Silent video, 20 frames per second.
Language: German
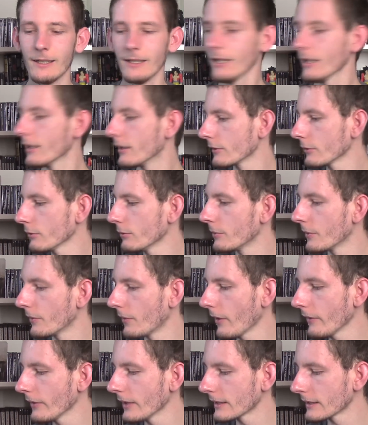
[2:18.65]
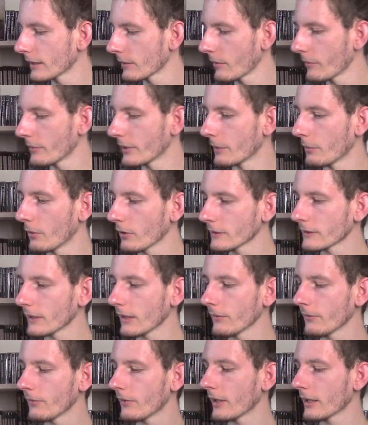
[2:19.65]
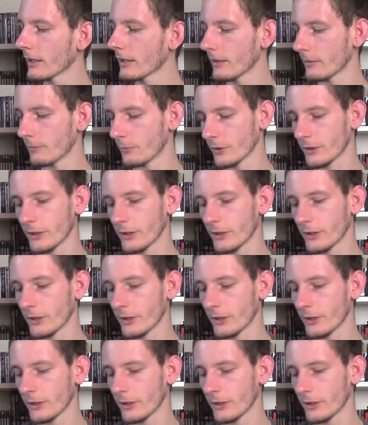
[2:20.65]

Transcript: Ja, so, bevor wir jetzt aber mit der Box anfangen,